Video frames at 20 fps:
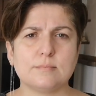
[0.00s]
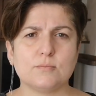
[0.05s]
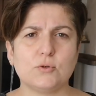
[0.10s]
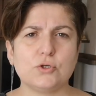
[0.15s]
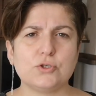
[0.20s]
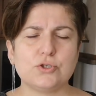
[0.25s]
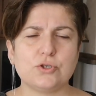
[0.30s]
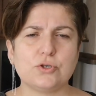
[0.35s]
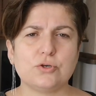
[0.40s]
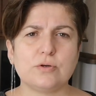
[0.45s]

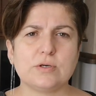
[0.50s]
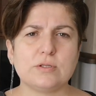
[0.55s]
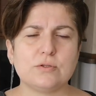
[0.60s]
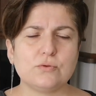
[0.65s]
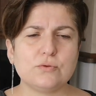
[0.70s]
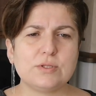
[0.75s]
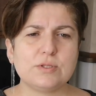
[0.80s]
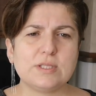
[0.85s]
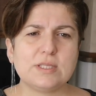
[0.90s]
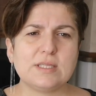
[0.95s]
Buongiorno a
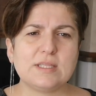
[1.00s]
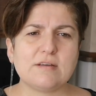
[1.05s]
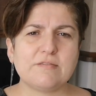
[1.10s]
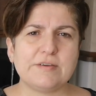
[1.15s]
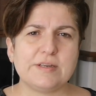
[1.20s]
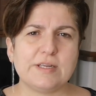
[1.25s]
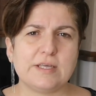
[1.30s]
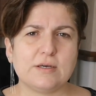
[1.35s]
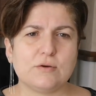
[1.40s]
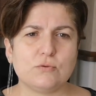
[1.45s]
tutti da
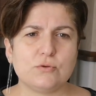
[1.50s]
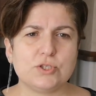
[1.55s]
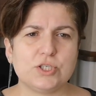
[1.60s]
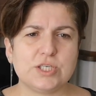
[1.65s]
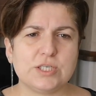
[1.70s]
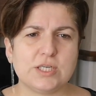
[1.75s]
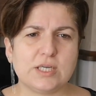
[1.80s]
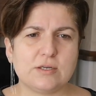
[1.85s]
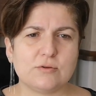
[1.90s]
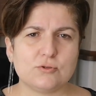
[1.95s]
Fine in
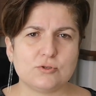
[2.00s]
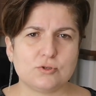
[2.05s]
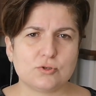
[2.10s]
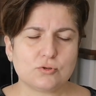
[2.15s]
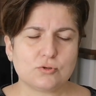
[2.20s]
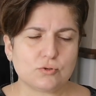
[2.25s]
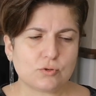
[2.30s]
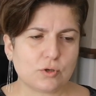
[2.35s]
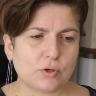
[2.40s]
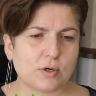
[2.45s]
Cucina e non
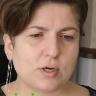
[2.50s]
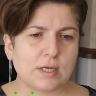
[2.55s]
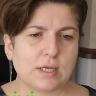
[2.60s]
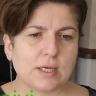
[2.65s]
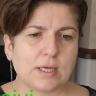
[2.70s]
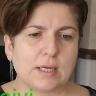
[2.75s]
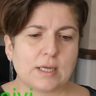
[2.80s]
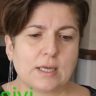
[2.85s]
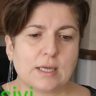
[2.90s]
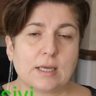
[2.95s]
solo.
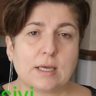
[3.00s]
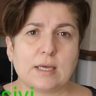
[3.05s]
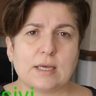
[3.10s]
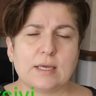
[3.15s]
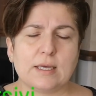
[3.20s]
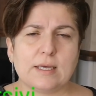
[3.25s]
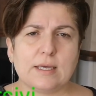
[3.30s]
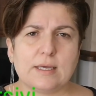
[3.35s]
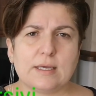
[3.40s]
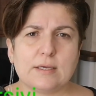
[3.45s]

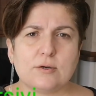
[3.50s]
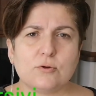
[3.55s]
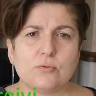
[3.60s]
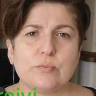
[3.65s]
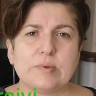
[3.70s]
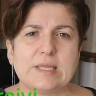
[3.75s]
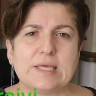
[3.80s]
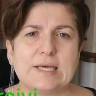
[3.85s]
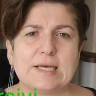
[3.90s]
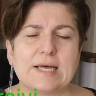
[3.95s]
Eh,
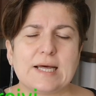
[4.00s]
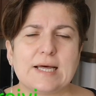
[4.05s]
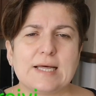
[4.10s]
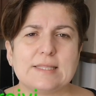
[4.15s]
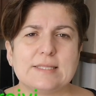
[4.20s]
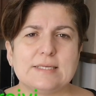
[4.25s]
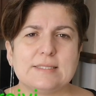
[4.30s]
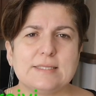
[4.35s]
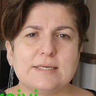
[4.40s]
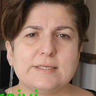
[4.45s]

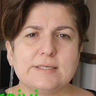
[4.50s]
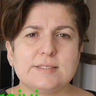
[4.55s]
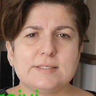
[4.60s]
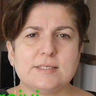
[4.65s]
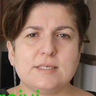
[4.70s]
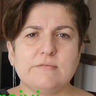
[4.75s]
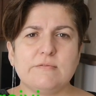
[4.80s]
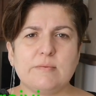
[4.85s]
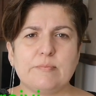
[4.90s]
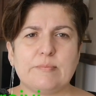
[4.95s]
rubrica
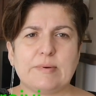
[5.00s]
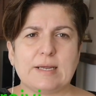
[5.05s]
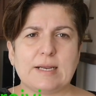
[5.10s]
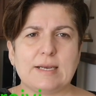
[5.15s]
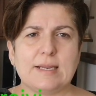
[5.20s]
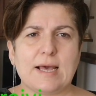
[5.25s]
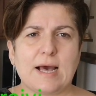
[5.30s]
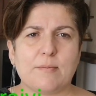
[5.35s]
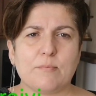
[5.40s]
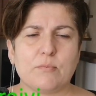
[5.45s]
Detersivi
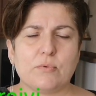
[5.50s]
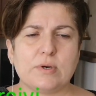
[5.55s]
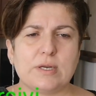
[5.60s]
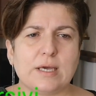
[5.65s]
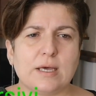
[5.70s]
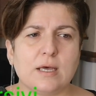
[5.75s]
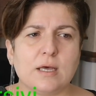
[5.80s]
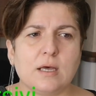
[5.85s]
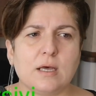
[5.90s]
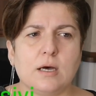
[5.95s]

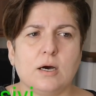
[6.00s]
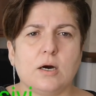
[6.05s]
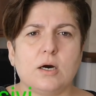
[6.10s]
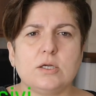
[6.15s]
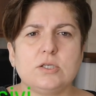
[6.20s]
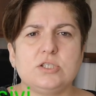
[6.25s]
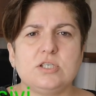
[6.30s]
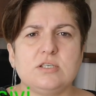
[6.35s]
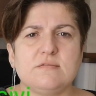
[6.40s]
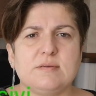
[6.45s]
parliamone.
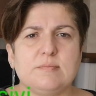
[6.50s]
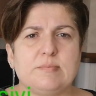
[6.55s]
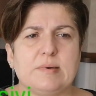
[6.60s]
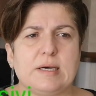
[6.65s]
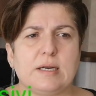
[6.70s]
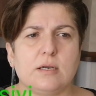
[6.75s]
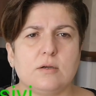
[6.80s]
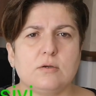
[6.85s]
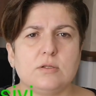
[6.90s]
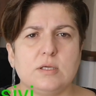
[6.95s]
Oggi vi
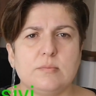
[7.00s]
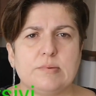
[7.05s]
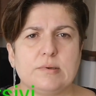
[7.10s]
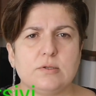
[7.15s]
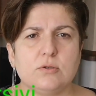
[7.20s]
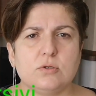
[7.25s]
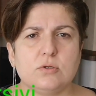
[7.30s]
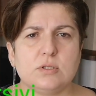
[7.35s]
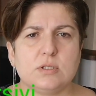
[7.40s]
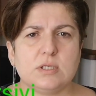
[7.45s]
parlo dei
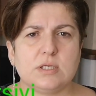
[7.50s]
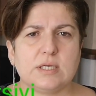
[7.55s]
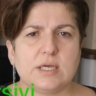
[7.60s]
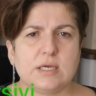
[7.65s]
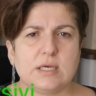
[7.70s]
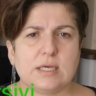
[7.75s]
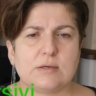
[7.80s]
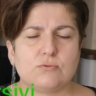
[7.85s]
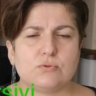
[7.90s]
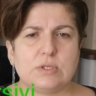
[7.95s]
prodotti
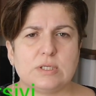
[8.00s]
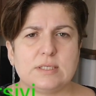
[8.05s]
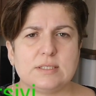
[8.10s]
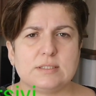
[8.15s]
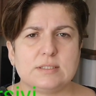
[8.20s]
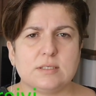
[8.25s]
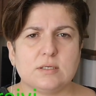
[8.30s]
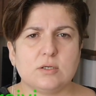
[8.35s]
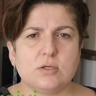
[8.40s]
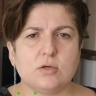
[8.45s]
che
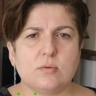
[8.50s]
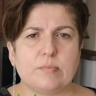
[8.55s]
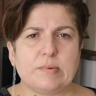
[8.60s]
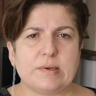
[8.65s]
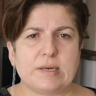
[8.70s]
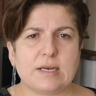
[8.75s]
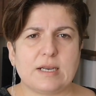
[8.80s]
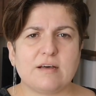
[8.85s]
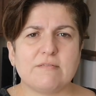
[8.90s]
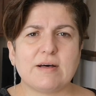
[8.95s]
utilizzo io
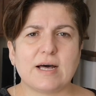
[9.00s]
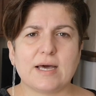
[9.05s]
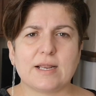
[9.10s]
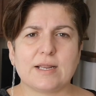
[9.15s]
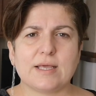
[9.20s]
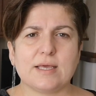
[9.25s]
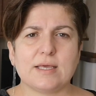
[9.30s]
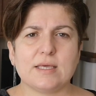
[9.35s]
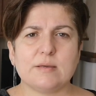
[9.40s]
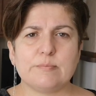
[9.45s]
per
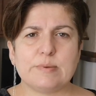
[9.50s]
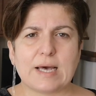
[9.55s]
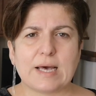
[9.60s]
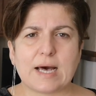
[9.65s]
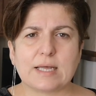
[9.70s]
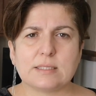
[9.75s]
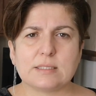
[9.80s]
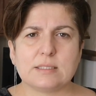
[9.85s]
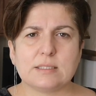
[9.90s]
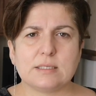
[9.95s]
lavare i
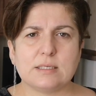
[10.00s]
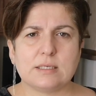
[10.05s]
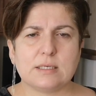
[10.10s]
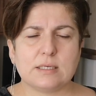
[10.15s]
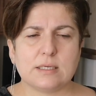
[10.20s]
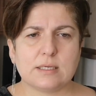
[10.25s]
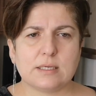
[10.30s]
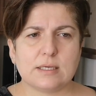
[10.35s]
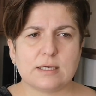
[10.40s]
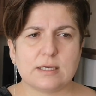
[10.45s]

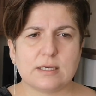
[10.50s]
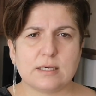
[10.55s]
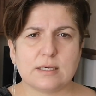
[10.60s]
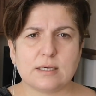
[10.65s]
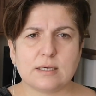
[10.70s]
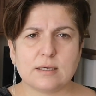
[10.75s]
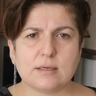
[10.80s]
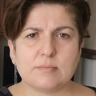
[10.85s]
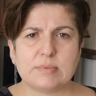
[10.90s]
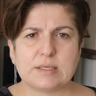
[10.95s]
piatti, e,
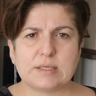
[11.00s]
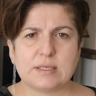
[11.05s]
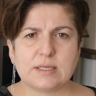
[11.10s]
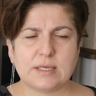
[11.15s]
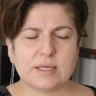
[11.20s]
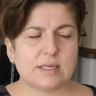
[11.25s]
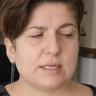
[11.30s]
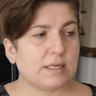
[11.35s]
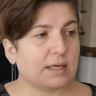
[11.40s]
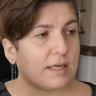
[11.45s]
eh,
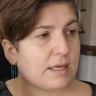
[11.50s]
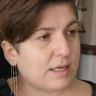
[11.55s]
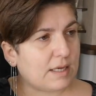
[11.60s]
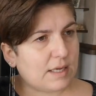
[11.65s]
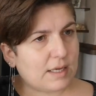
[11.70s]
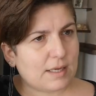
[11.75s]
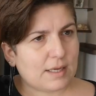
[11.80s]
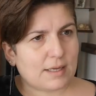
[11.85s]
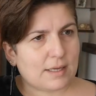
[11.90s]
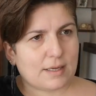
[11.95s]
bicchieri
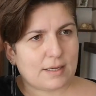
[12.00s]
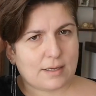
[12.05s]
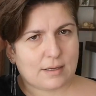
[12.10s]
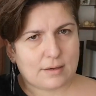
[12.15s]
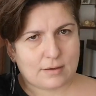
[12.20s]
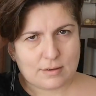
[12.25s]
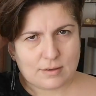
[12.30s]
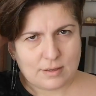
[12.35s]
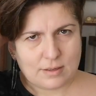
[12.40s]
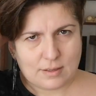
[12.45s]

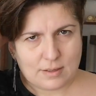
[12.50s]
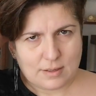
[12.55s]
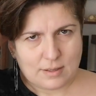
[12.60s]
e